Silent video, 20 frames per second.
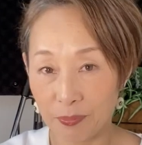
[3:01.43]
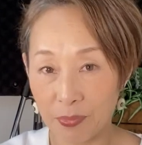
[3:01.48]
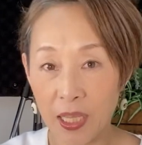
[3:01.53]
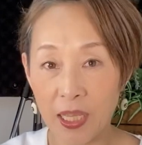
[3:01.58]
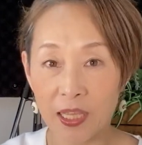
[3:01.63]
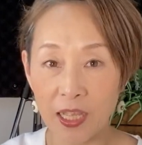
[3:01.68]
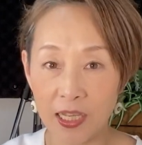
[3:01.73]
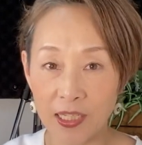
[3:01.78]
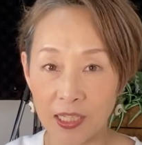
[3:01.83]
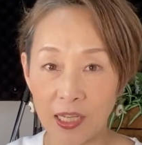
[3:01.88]
見え
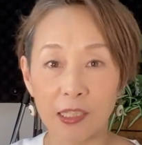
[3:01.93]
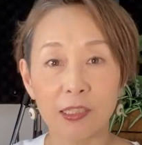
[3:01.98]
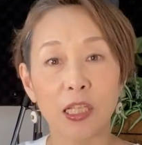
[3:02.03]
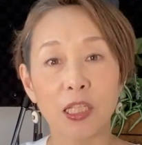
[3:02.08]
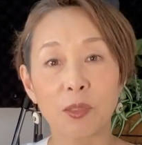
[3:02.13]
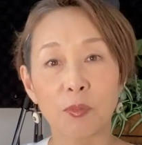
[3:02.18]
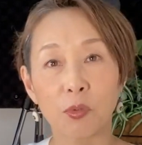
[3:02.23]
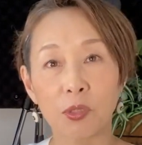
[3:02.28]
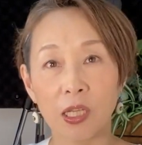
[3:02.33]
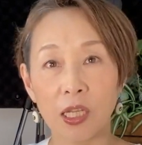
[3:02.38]
ないし
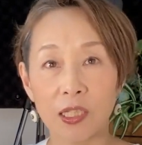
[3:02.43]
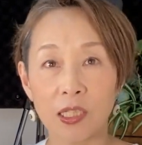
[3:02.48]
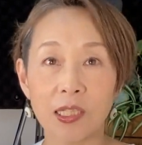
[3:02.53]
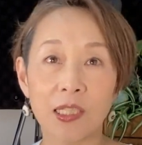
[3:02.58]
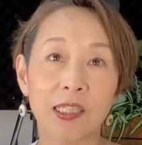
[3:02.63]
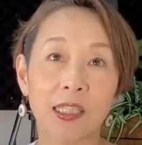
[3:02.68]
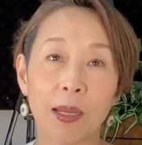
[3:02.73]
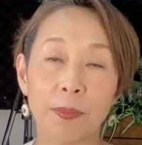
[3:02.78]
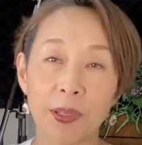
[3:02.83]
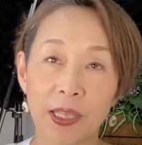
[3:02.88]
形もないし
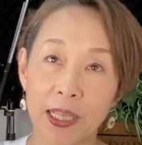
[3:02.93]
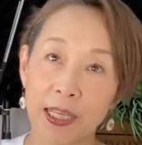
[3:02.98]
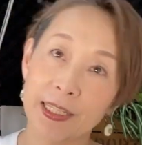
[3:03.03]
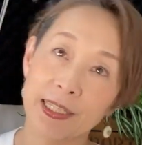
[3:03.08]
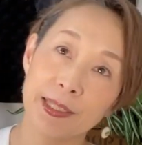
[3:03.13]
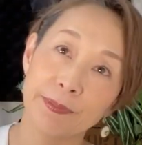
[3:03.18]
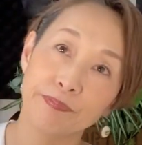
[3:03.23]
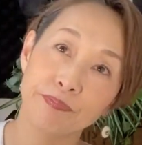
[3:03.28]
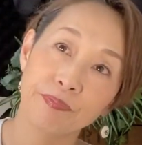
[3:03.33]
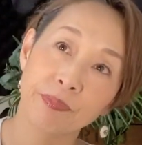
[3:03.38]
つかめない
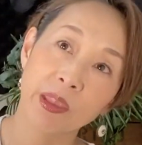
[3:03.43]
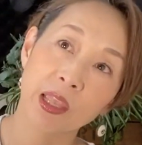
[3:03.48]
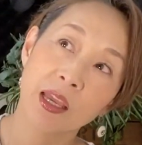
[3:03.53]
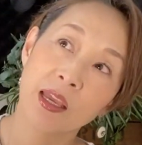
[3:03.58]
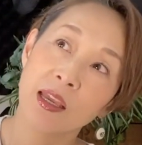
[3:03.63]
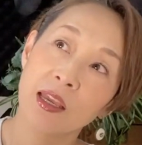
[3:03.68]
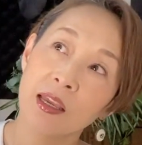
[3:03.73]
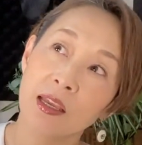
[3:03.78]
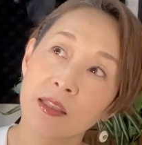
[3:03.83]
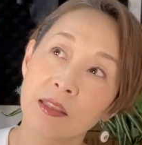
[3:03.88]
し
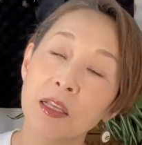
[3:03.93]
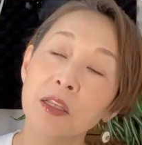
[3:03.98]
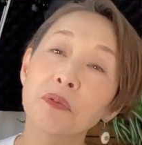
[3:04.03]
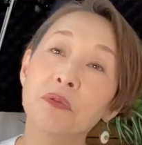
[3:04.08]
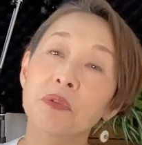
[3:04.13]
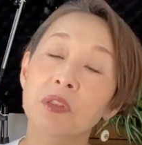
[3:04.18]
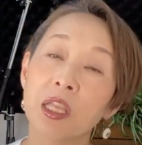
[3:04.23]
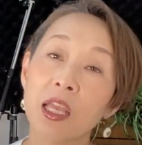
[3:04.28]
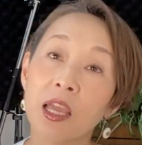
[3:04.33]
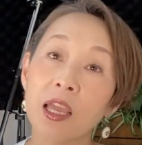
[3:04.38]
な
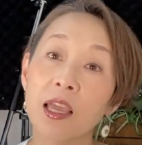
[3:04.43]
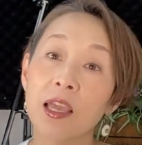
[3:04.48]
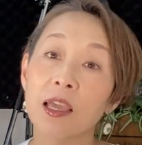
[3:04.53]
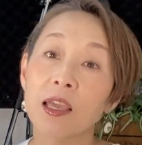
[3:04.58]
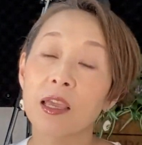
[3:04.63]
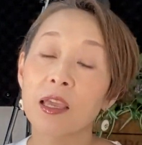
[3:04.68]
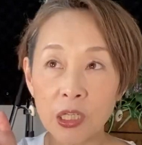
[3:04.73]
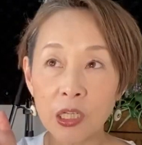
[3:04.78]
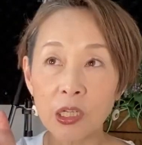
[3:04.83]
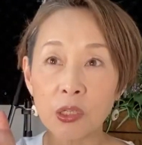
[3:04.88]
ので
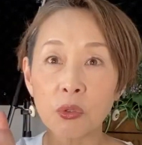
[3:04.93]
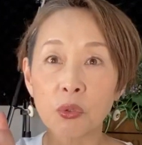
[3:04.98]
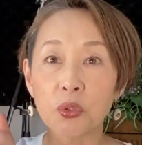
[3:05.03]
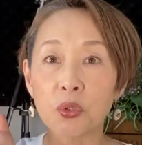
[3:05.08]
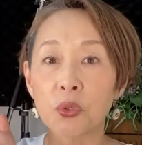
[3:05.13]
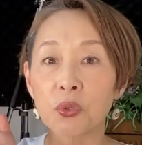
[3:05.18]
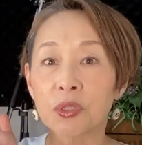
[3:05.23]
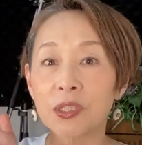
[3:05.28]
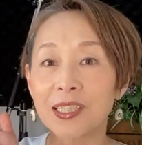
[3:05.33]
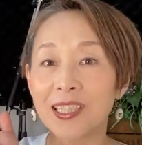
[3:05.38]
息の
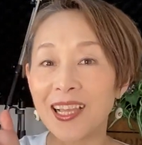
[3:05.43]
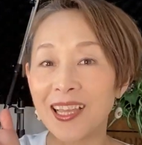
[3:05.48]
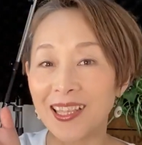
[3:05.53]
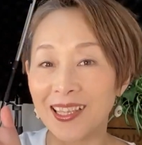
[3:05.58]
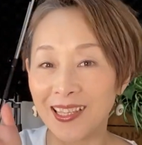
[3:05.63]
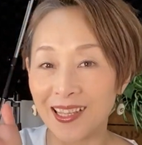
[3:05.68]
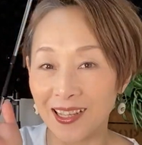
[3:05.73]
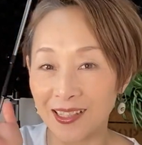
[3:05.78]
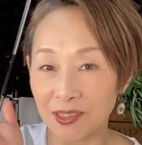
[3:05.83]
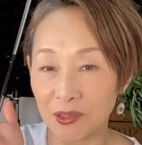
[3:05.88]
存在
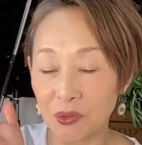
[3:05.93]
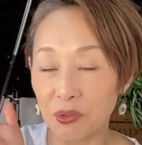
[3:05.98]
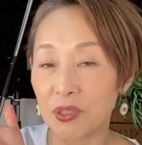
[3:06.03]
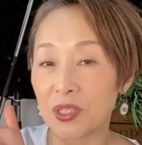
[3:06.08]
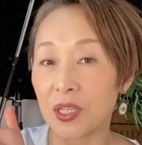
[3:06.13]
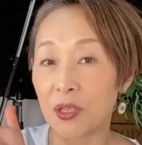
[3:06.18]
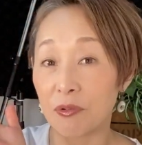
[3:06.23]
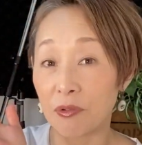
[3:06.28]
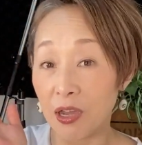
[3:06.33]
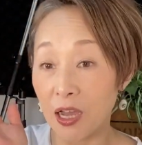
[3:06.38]
感とし
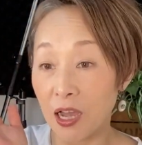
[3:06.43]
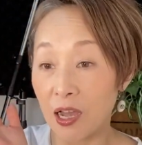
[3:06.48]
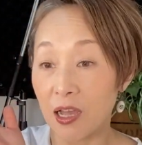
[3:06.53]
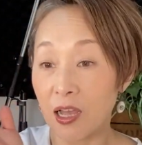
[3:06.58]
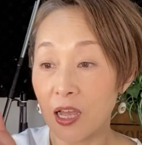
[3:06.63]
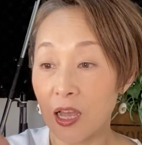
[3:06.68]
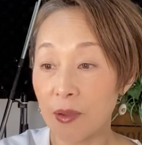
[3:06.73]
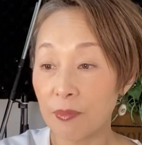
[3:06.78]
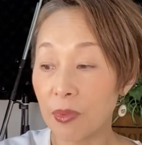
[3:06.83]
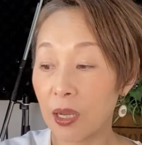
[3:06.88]
ては、
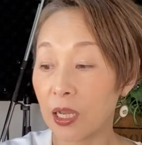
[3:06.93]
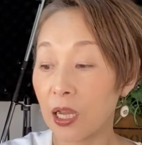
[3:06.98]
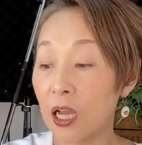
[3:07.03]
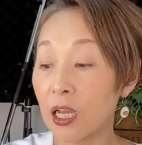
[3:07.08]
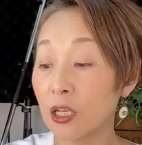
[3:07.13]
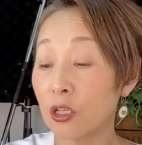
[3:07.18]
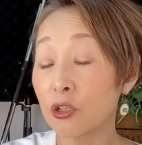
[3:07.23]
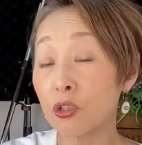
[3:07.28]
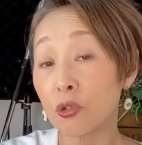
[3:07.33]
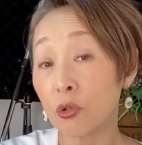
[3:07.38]
まあ、
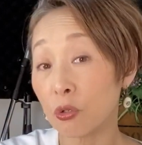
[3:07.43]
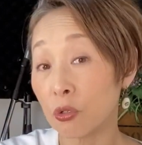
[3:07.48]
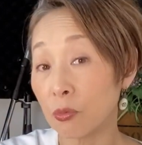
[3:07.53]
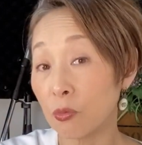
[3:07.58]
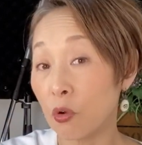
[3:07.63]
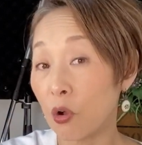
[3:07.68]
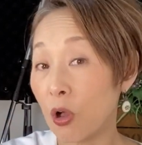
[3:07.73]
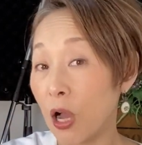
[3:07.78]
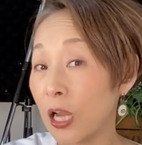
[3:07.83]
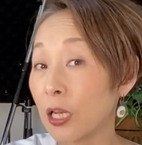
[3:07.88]
感触
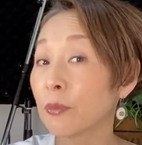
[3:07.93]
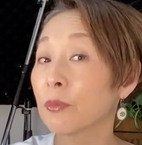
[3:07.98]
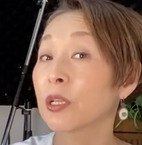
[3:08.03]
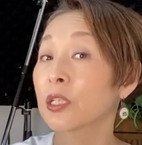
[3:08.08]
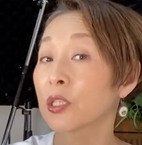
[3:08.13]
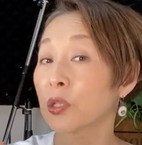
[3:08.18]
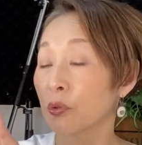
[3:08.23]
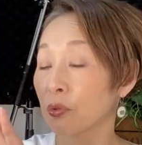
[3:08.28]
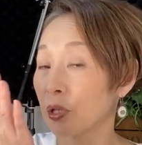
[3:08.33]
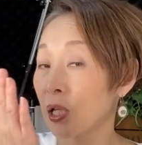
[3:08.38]
もありま
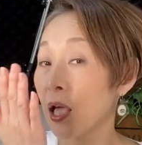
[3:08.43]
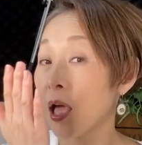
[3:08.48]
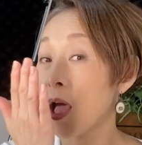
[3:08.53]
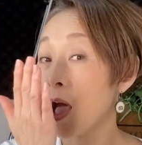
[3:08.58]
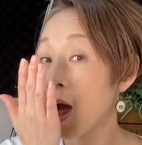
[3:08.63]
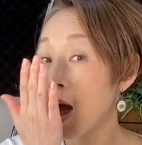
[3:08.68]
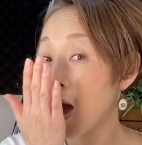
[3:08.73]
すよね